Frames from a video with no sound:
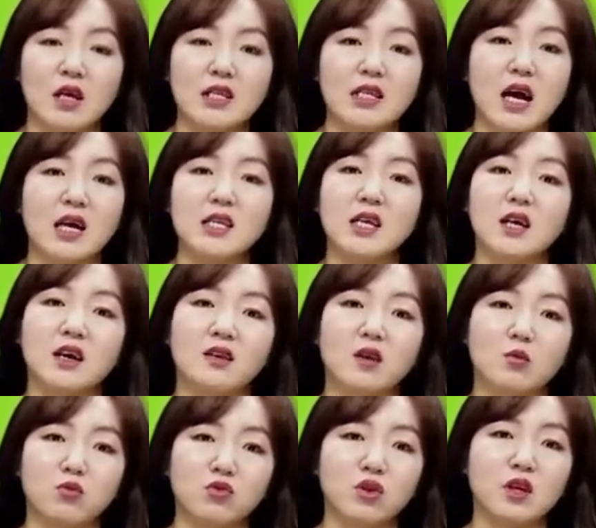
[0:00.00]

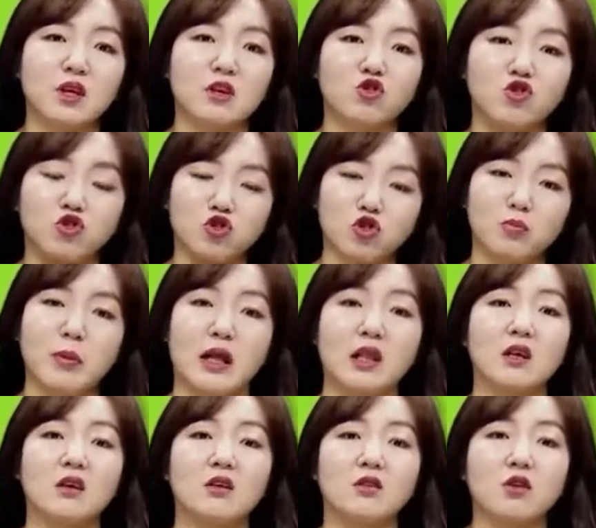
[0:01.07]
창작해서 문제를 쭉
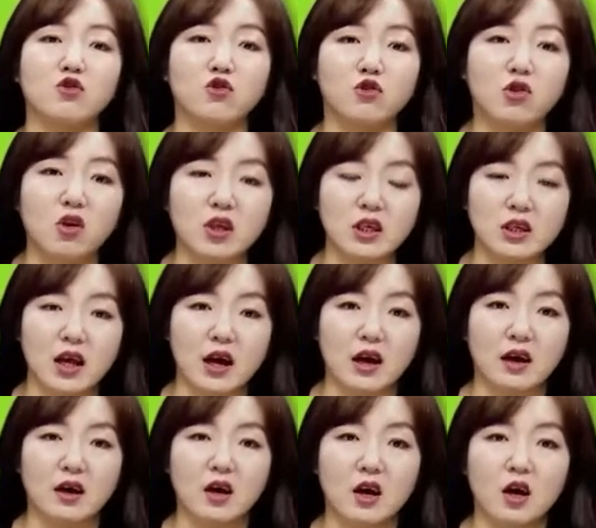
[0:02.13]
만들어서 줄
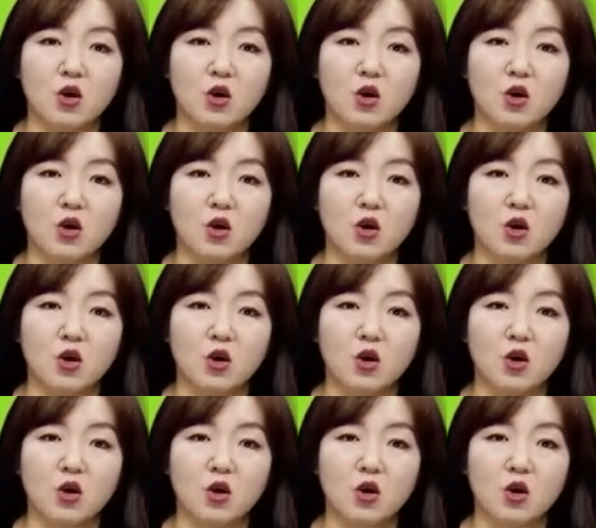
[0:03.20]
것이냐